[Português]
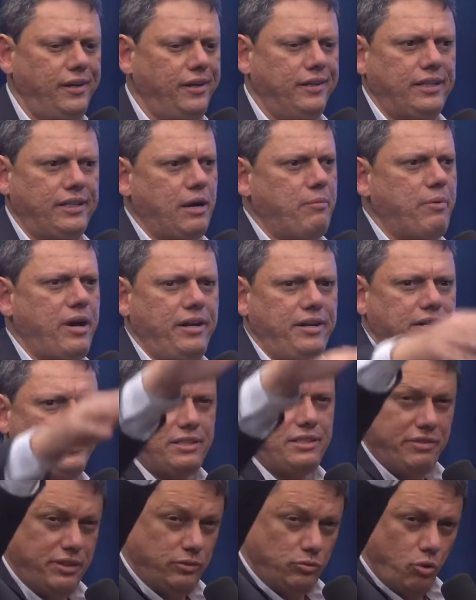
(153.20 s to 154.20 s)
trabalhista,
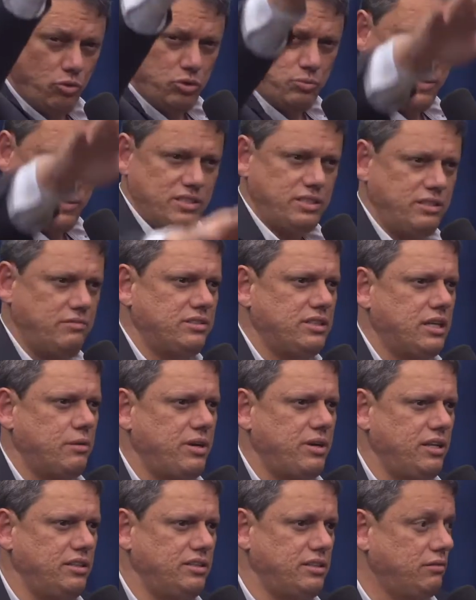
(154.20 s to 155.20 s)
vê todos os passivos
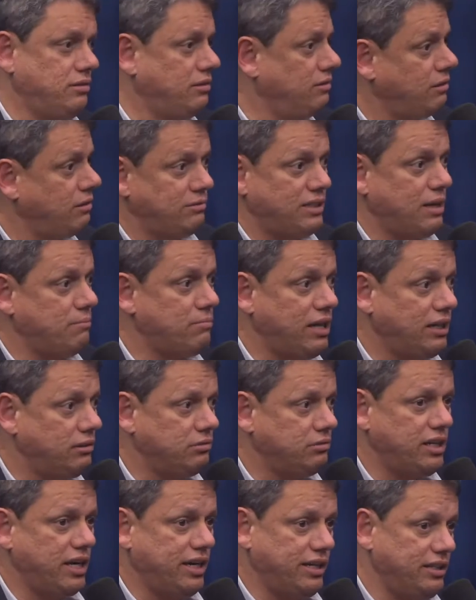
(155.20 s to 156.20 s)
trabalhistas. Então dá um trabalho do
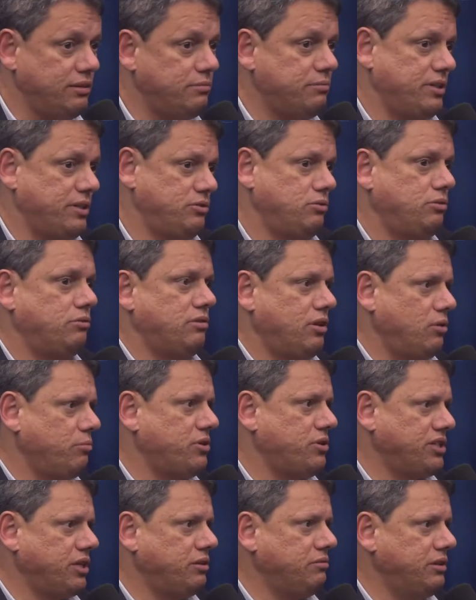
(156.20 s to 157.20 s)
caramba para estruturar um
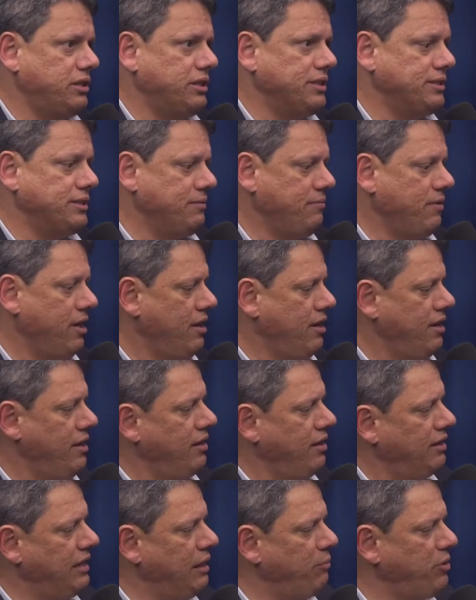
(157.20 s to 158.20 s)
projeto desse.
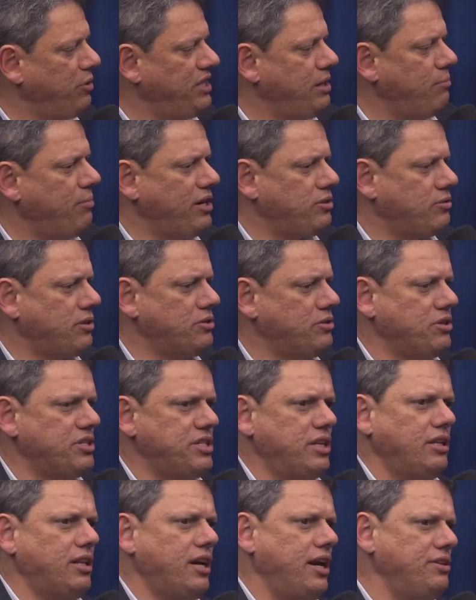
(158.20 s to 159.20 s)
Depois debate com a
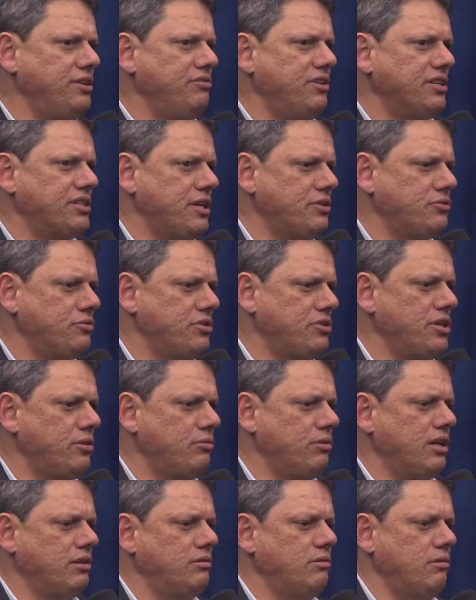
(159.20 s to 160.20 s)
sociedade, vê as questões
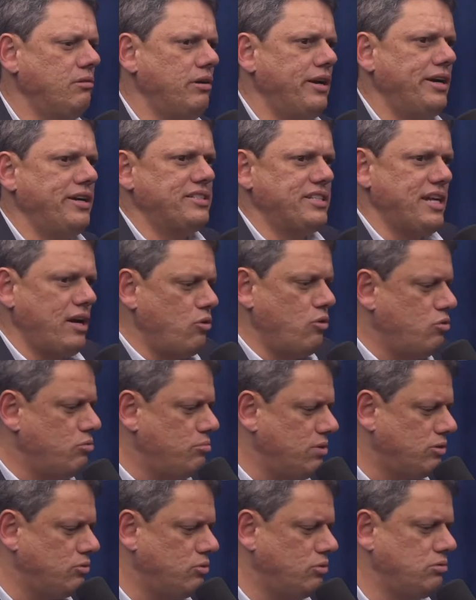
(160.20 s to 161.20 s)
regulatórias,
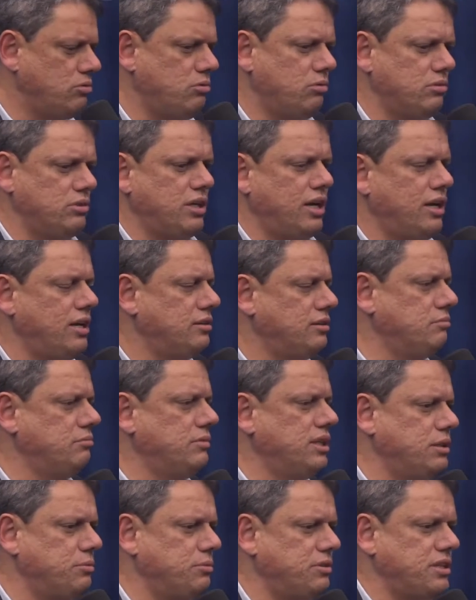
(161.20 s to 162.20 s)
arruma todo o contrato,
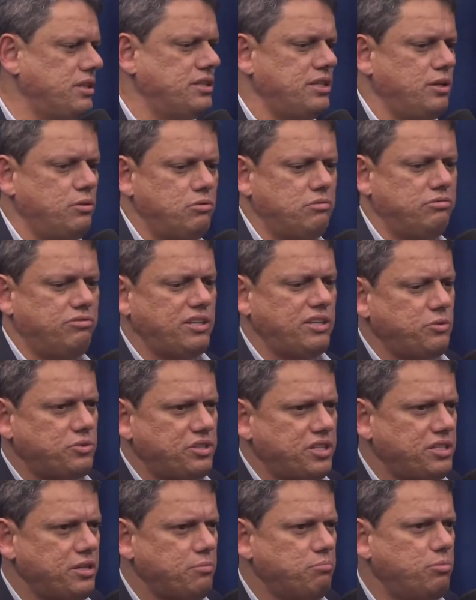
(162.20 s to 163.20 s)
manda para o TCU, faz
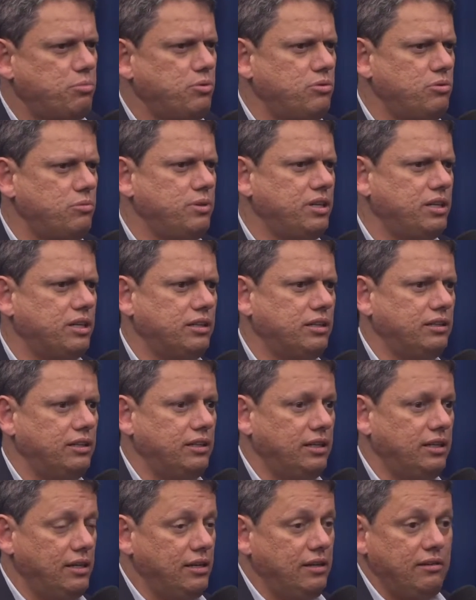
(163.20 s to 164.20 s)
audiência pública.
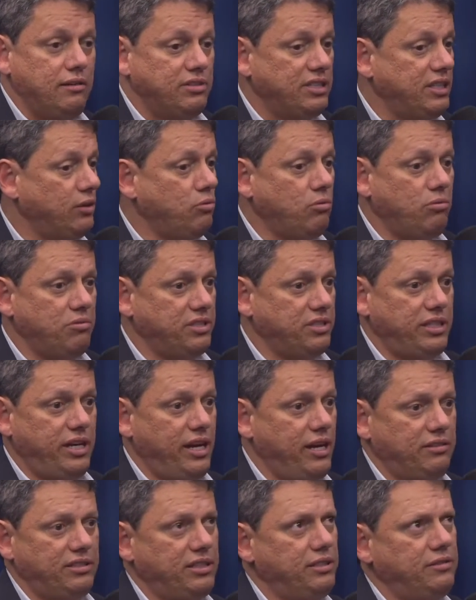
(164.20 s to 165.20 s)
Você não
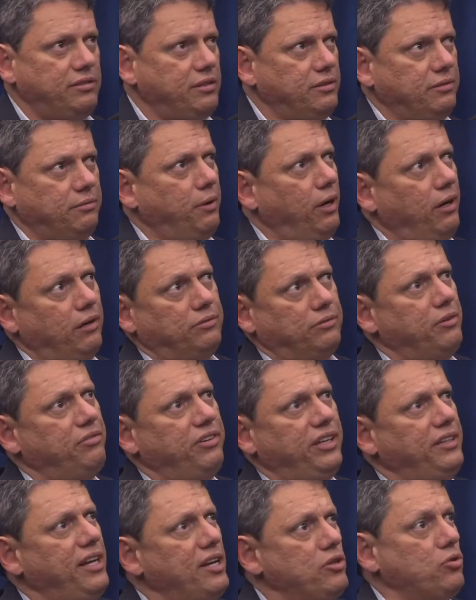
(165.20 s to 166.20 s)
consegue, você diz assim, ah, vou
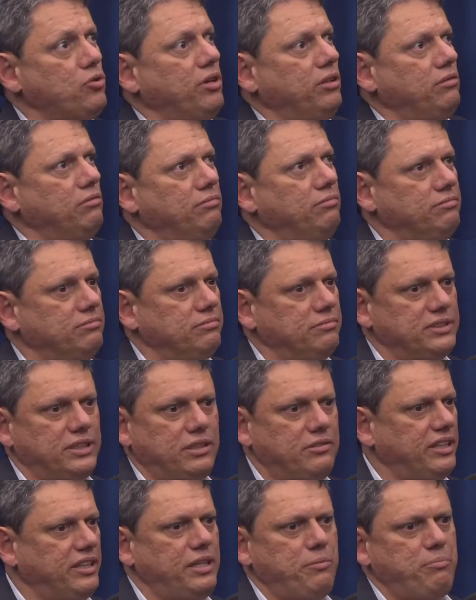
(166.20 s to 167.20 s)
vender às oito. Você não
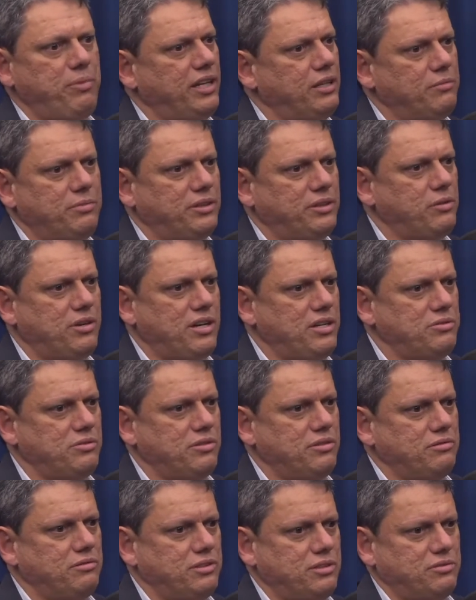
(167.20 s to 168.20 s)
vai ter perna para tocar as
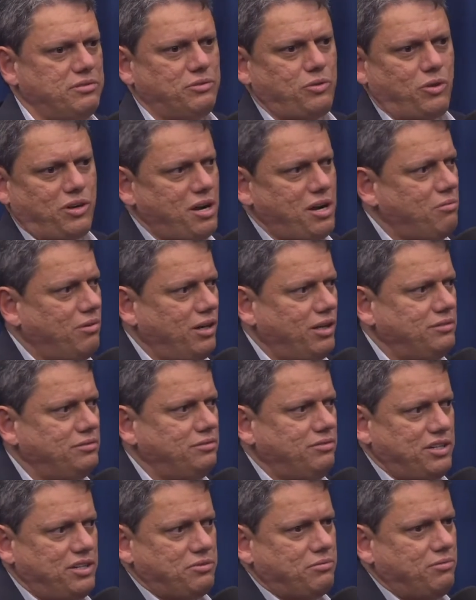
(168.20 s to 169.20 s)
oito. Então toca quatro,
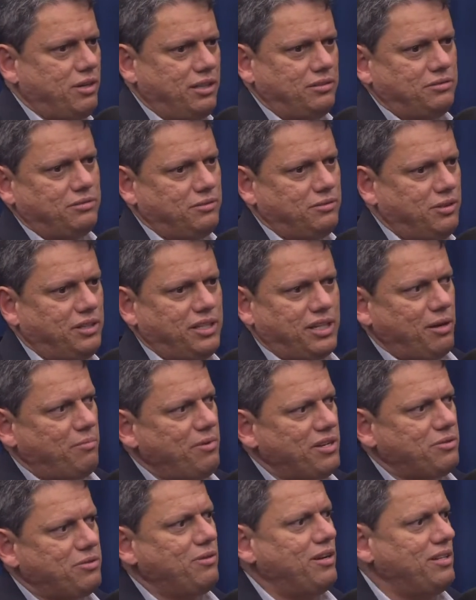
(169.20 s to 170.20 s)
faz quatro. Quando acabar
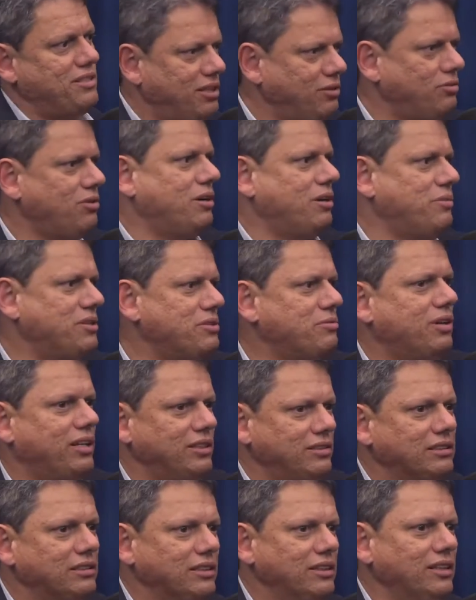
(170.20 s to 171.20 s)
as quatro, você toca mais
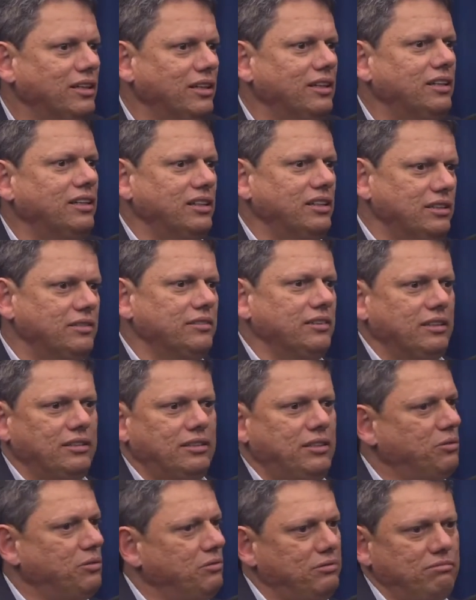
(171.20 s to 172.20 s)
quatro. Pode crer.
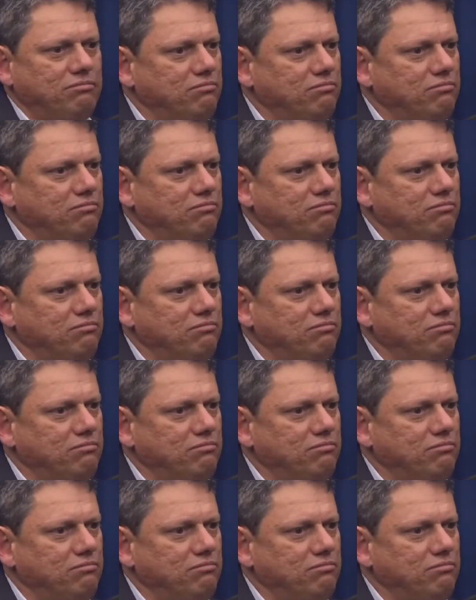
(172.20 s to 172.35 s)
Então, o perna, não...